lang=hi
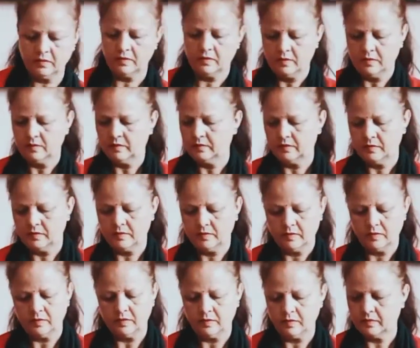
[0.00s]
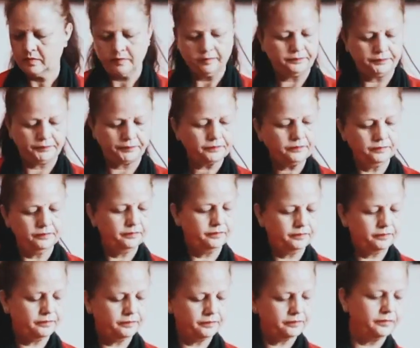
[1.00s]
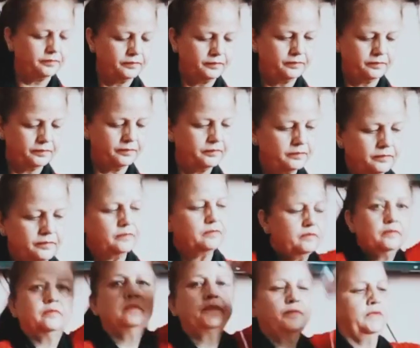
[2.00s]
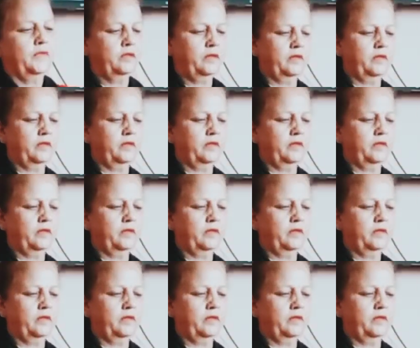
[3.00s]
में भी गोल पिलो की तरह सिल देना है इसे और बहुत ही सुंदर